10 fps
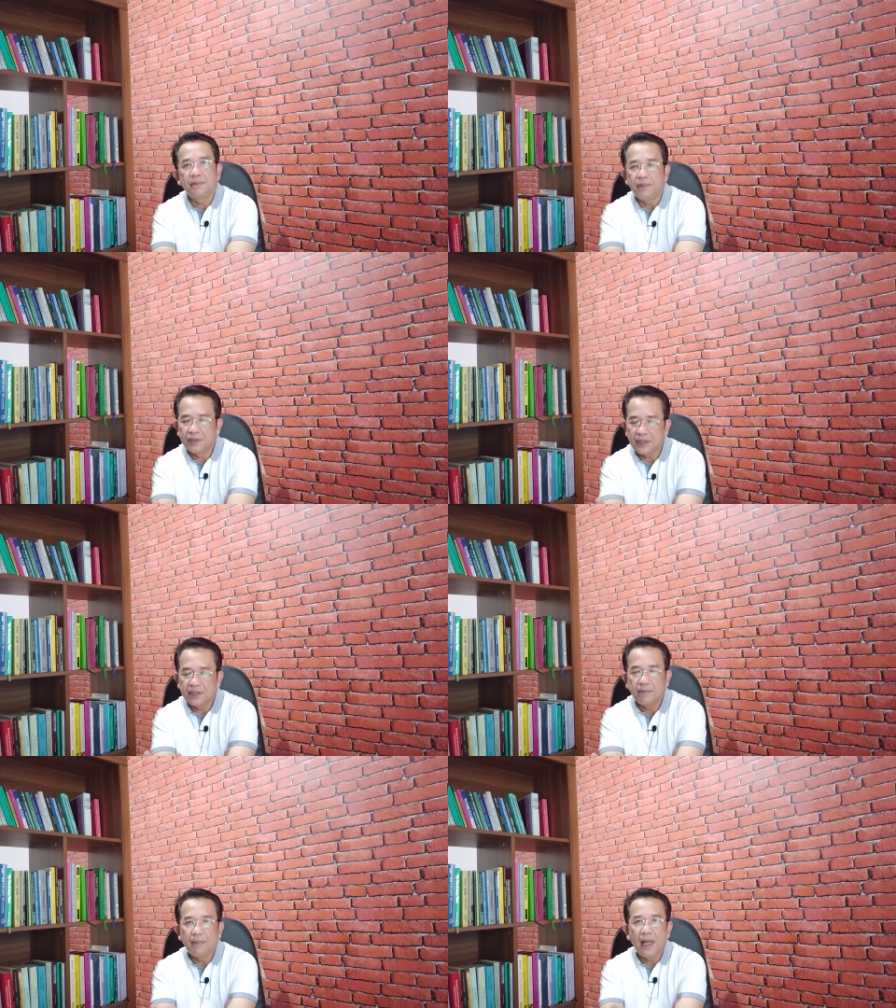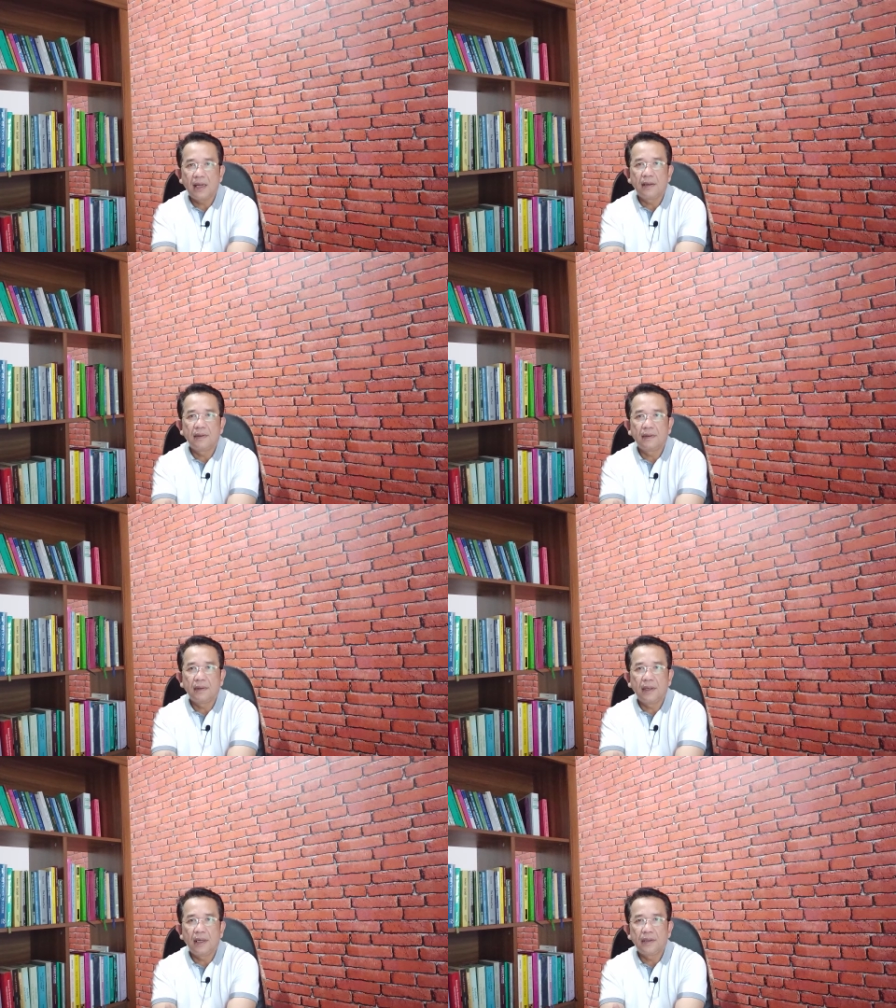bisa semak
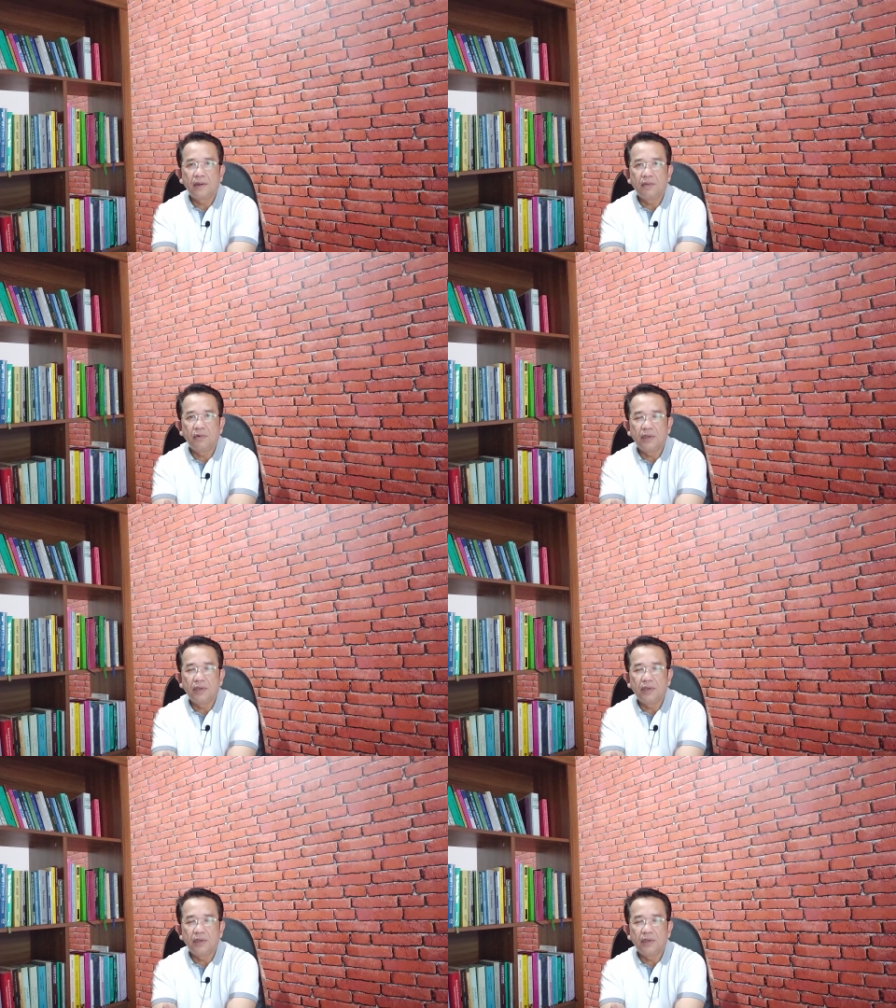atau